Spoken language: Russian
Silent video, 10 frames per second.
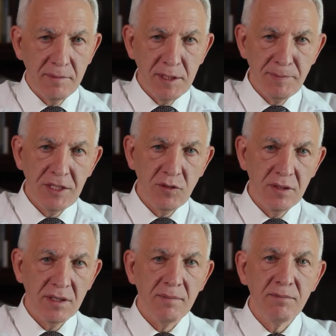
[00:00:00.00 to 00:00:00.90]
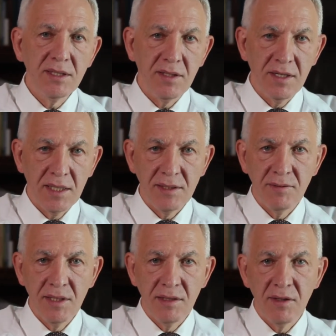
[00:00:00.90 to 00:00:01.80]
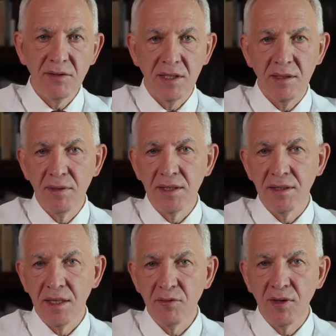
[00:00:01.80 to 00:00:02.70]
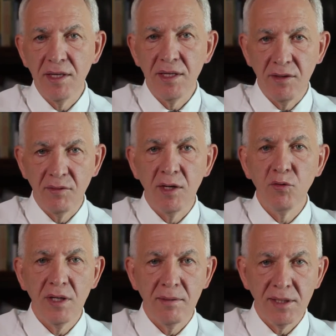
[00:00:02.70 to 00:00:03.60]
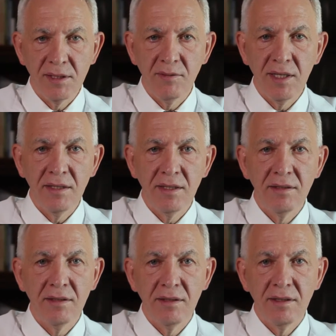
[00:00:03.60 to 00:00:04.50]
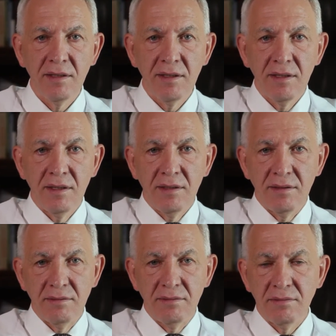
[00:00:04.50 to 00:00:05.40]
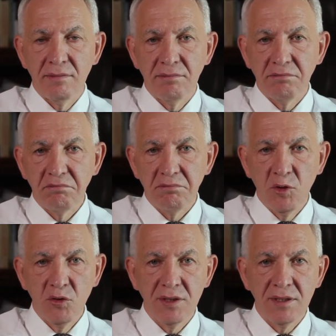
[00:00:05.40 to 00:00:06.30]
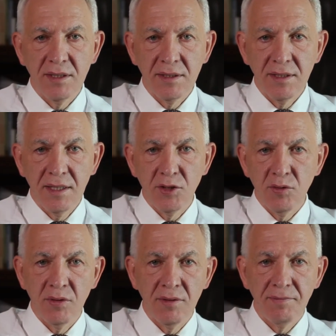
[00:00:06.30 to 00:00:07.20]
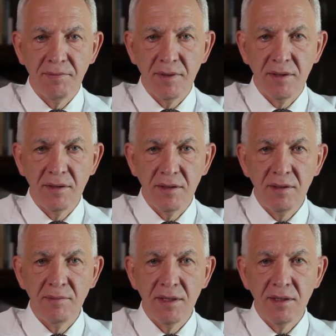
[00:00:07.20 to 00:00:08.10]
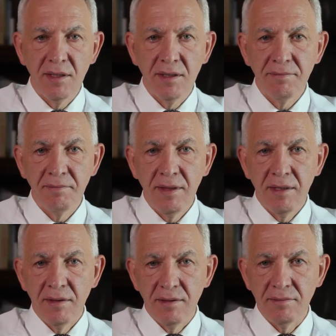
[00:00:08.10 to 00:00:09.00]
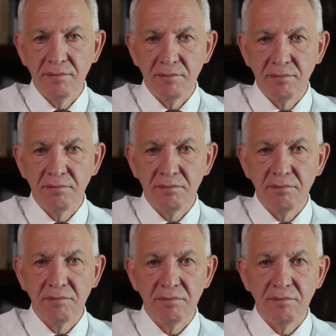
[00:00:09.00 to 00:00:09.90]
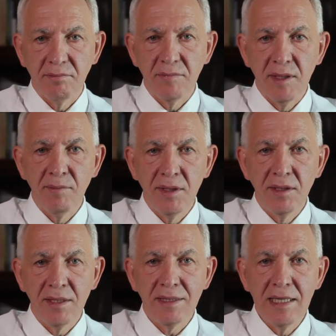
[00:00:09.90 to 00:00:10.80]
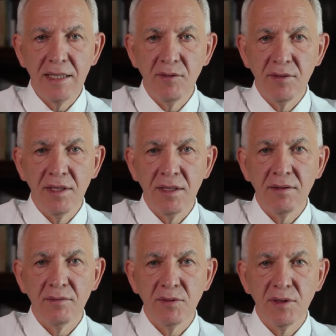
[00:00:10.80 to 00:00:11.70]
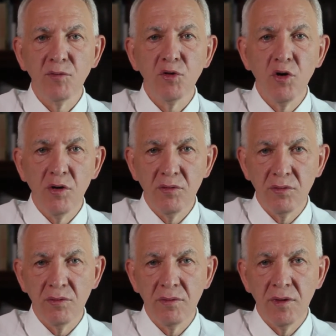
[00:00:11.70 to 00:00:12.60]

обеспечивало нам быстрое развитие во всех областях, в клинике, в науке, образовании. Эм, должен сказать, что именно, эм, именно следование всему новому,